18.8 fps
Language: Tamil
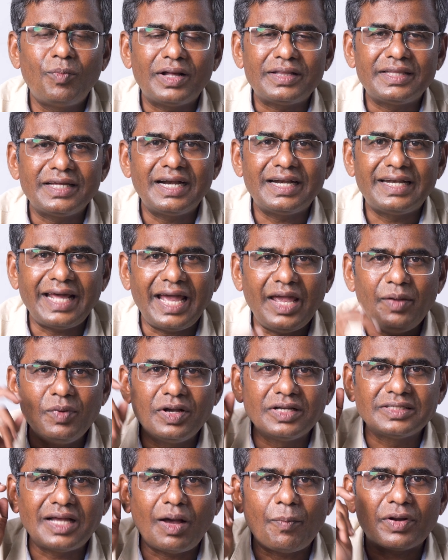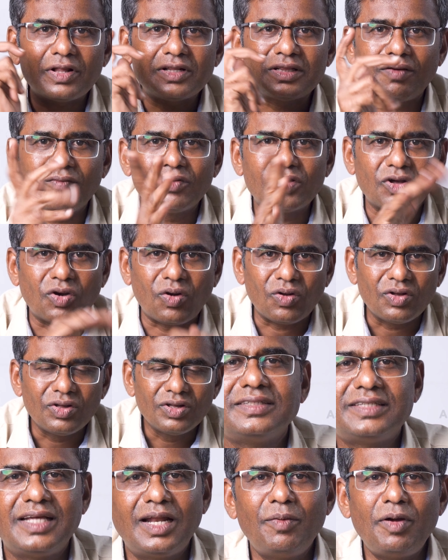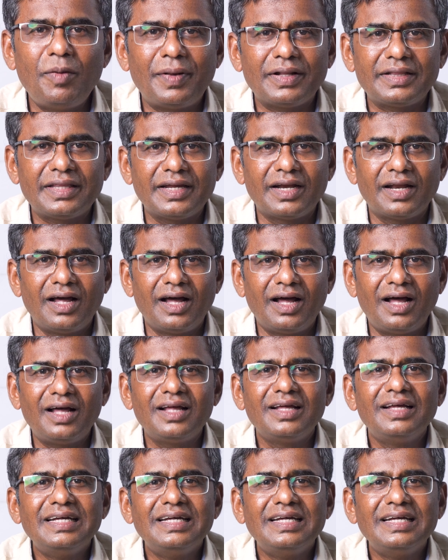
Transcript: பார்த்தீங்கன்னா டைமுக்கு சாப்பிட்றத தவிர்க்கிறோம் சில பேர் பார்த்தீங்கன்னா